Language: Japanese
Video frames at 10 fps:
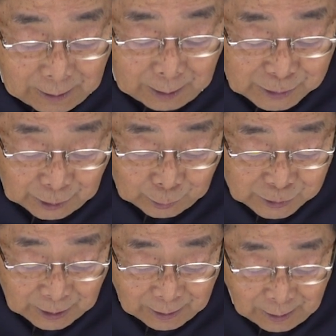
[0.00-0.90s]
羽生さんの
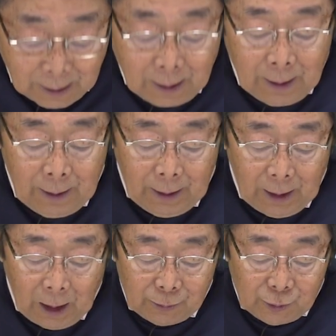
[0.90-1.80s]
奥さんが、え
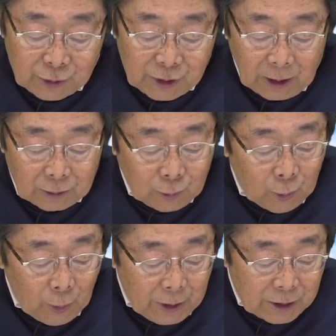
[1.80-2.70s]
ブ羽生善治
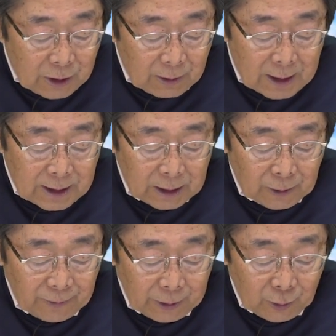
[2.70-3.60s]
を応援してくださっ
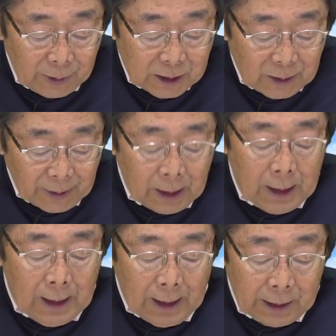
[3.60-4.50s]
たファンの皆様、
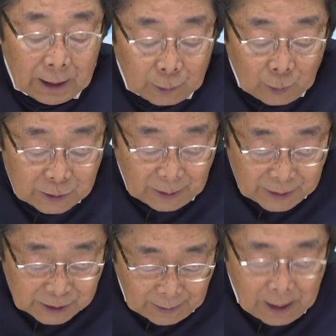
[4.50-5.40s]
ありがとうございま
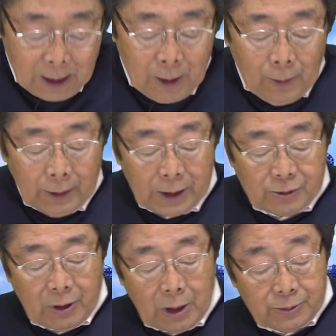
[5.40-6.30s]
した。
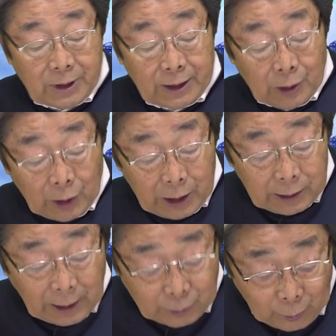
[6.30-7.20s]
私は羽生さん
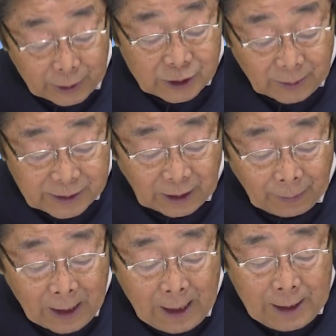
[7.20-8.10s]
大応援してました。
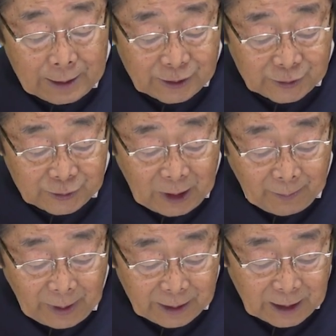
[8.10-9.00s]
数
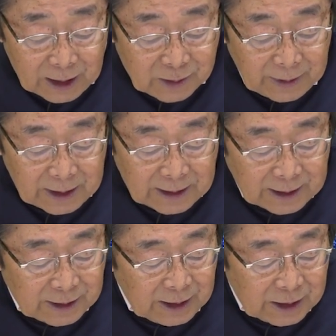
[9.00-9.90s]
年前に初めて
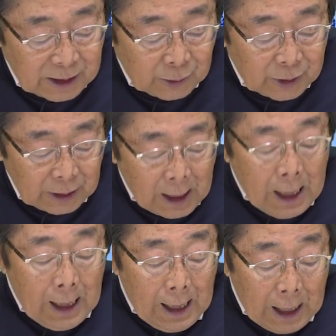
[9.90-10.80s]
撮影した時、
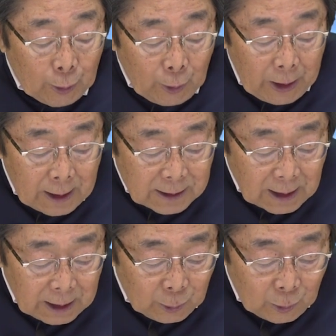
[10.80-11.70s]
あどけな
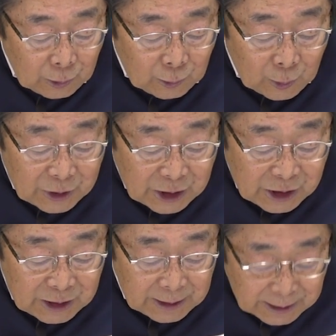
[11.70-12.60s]
さが残るお写
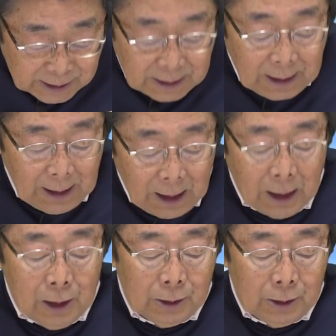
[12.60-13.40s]
真です。あ、